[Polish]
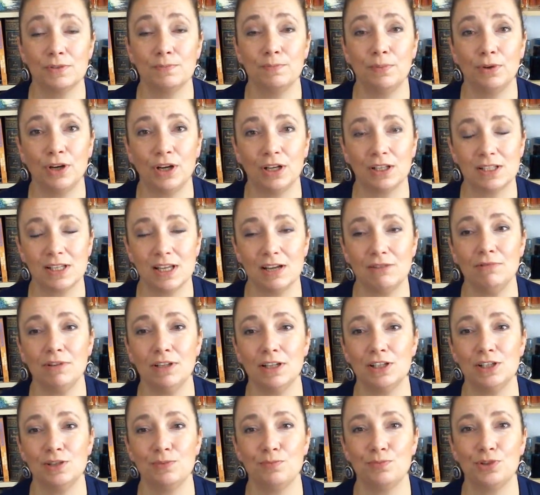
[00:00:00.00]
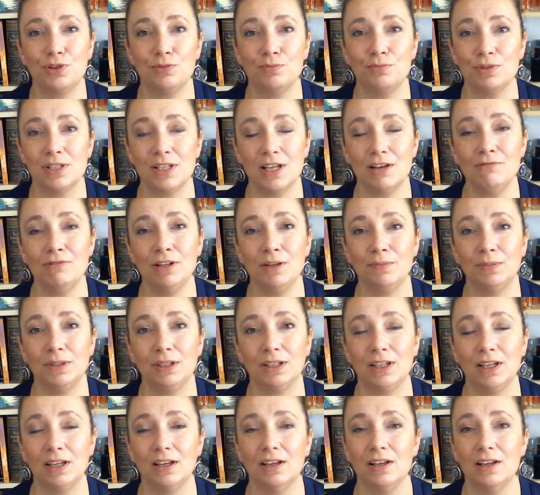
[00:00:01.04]
wzbogacały nas i przemycały nam
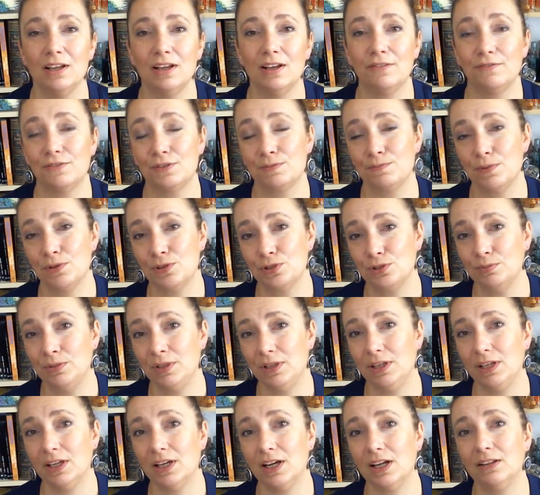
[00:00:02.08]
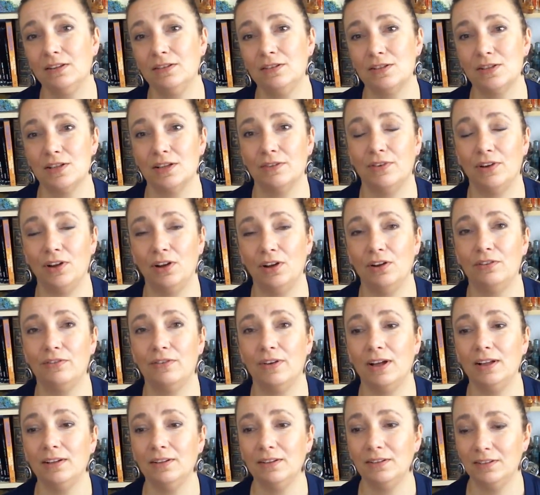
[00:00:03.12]
takie w sposób delikatny,
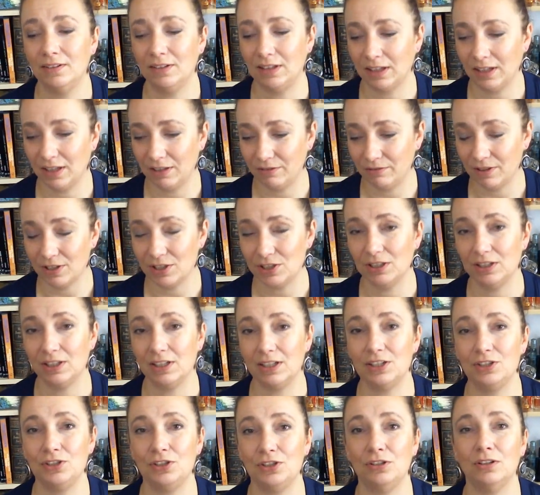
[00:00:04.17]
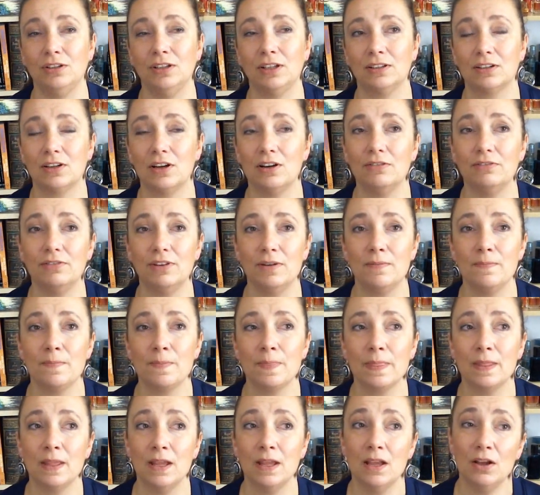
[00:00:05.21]
zawalowany, takie właśnie treści dodatkowe,
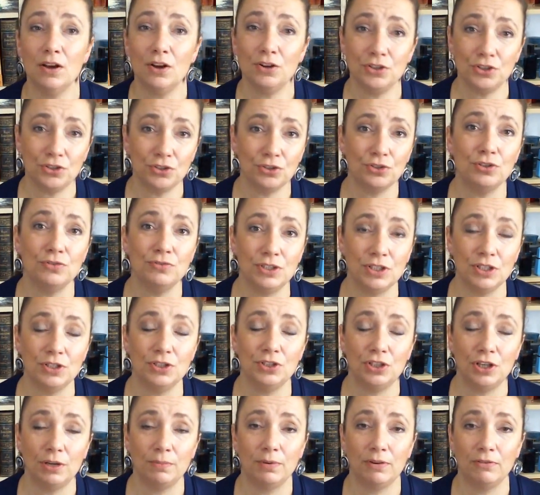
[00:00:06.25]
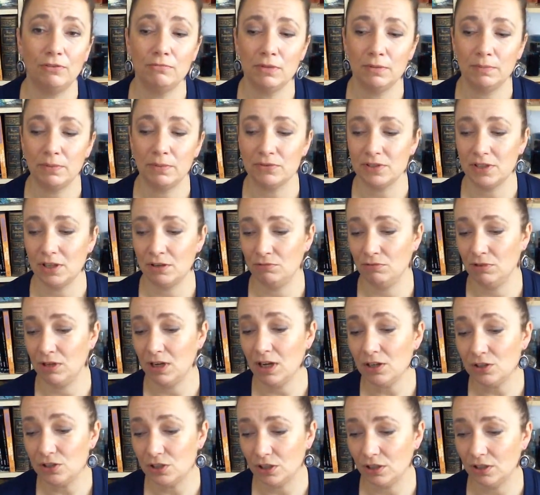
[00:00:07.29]
Chociaż oczywiście dzisiaj perfumy powstają
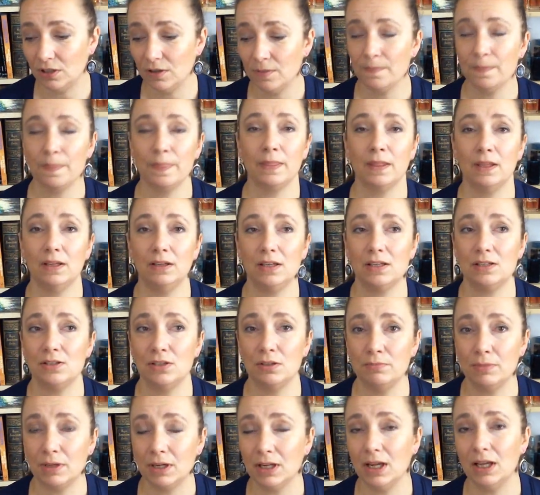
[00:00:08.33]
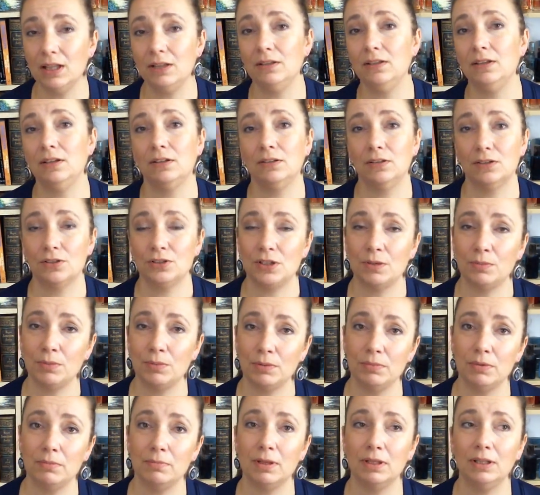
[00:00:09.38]
inaczej, jest to marketing, ktoś tam
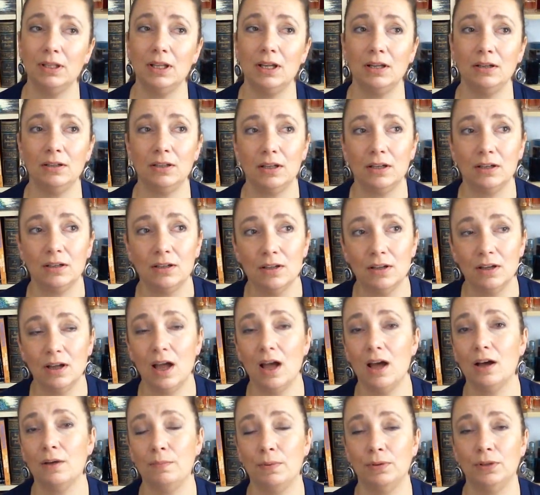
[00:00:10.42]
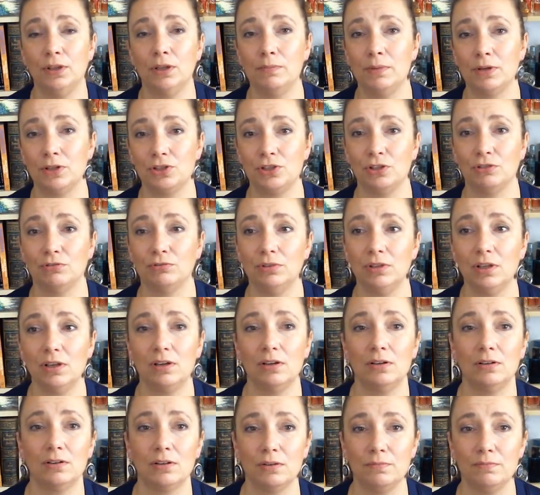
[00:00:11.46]
robi badania, ach, podoba się
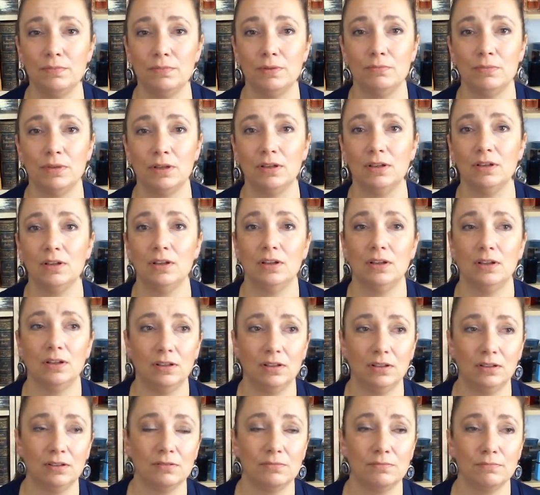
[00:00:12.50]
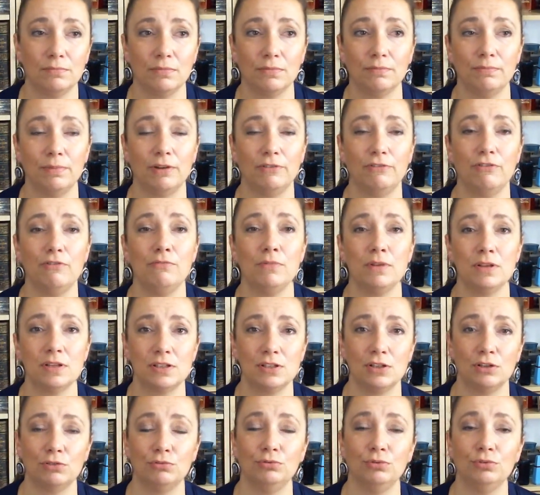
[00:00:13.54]
to, robimy y, perfumy
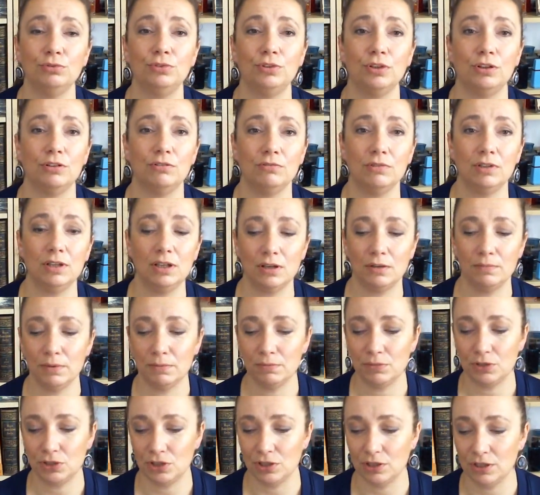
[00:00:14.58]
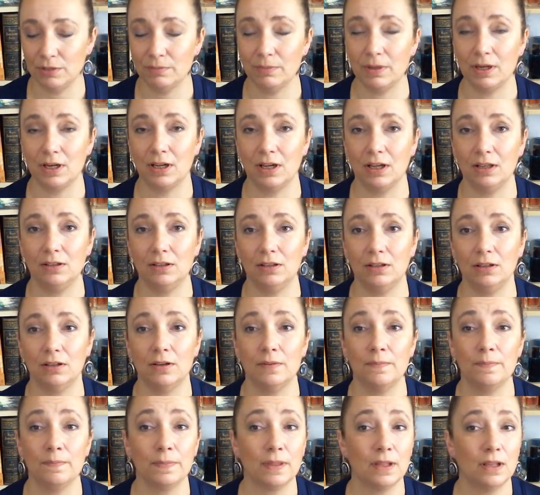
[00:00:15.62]
z tą nutą i robimy silny marketing.
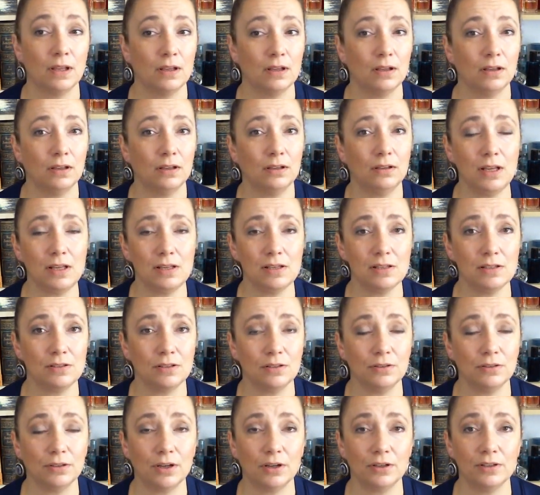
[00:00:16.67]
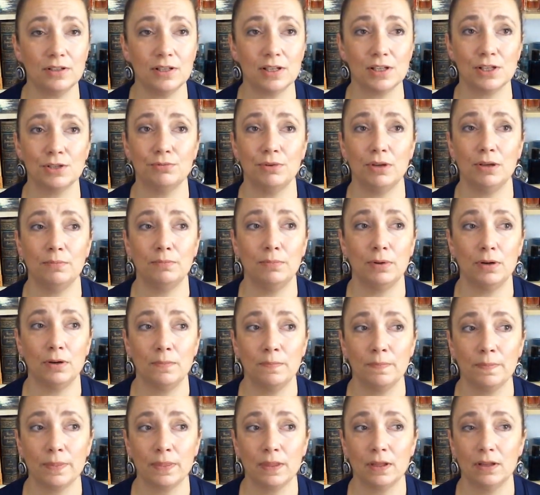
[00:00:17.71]
Nie jest to do końca złe, bo